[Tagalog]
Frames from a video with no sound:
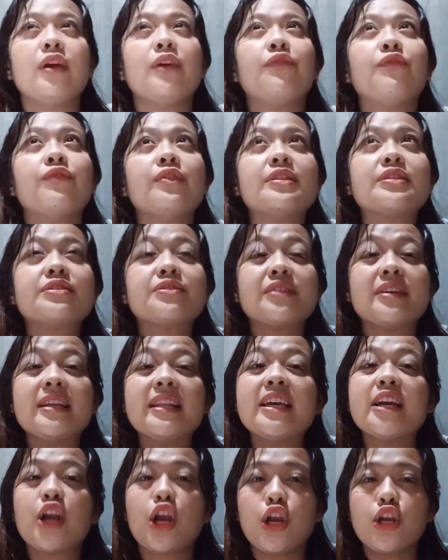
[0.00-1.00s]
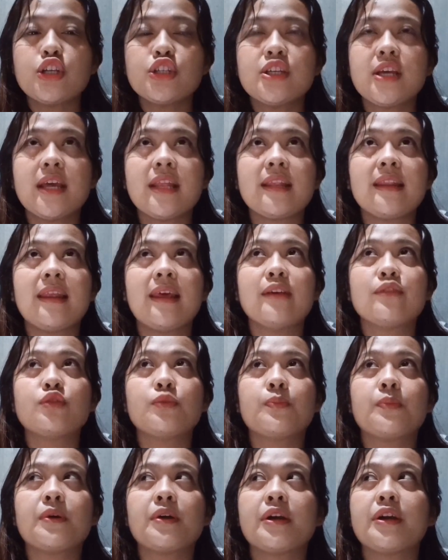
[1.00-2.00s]
if it's really urgent, like
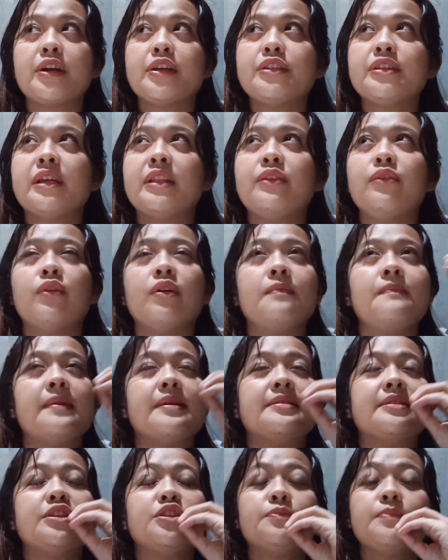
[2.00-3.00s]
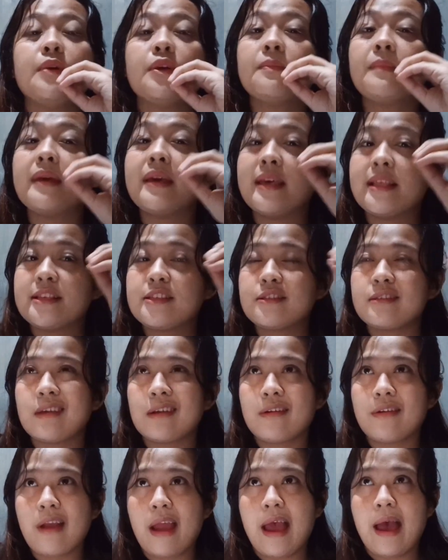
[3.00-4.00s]
super urgent, you can message me on my
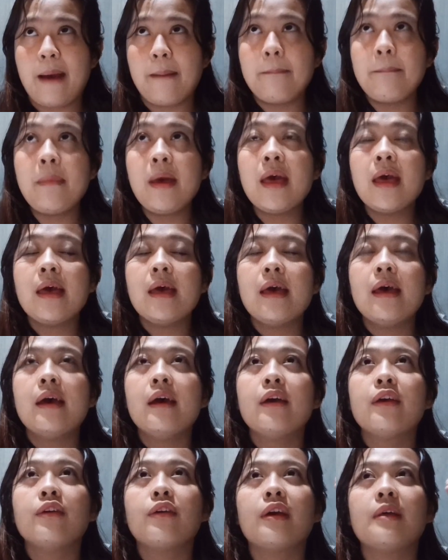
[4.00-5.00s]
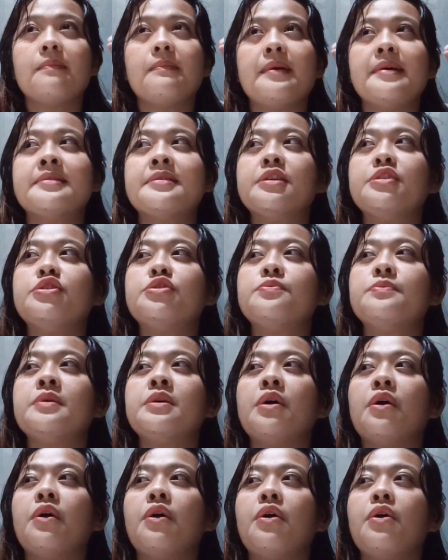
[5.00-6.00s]
Instagram. You can message
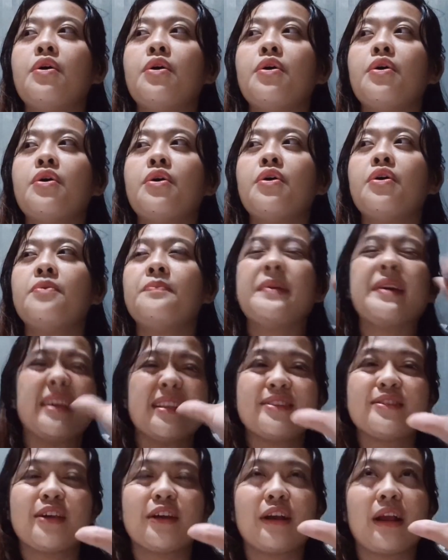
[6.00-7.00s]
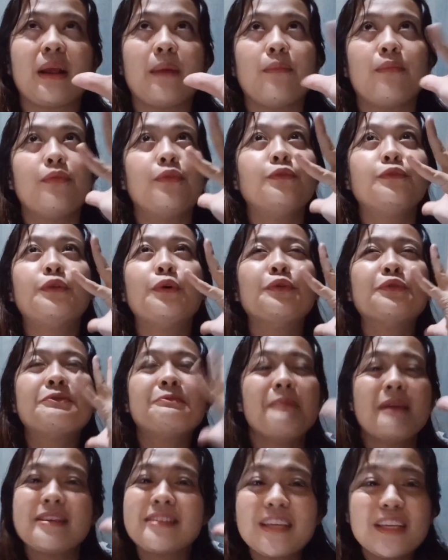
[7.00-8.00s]
me on my Instagram. Don't
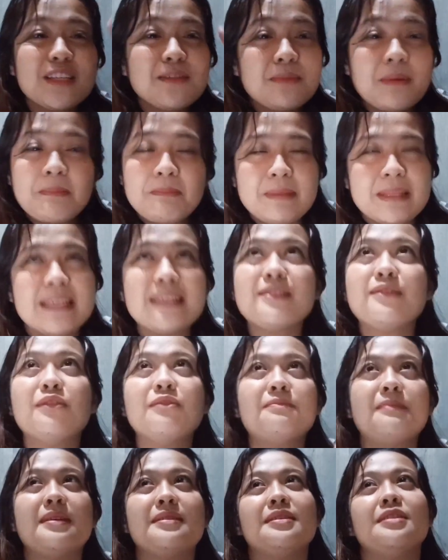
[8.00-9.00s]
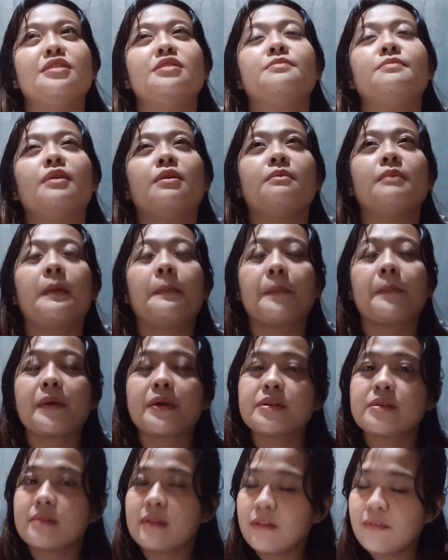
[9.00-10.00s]
message me. Please don't message me on my
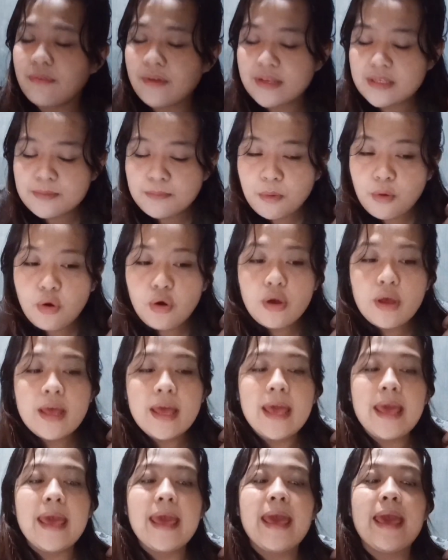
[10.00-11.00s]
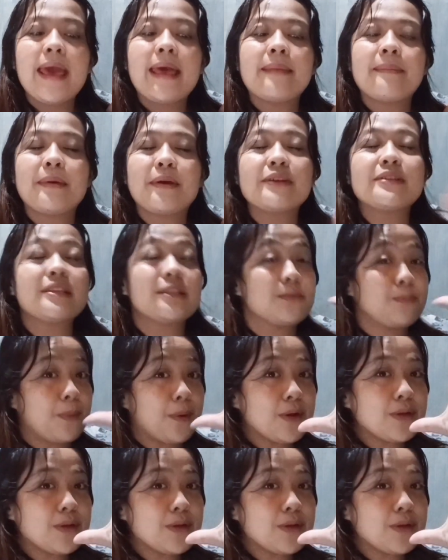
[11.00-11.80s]
personal Facebook because it's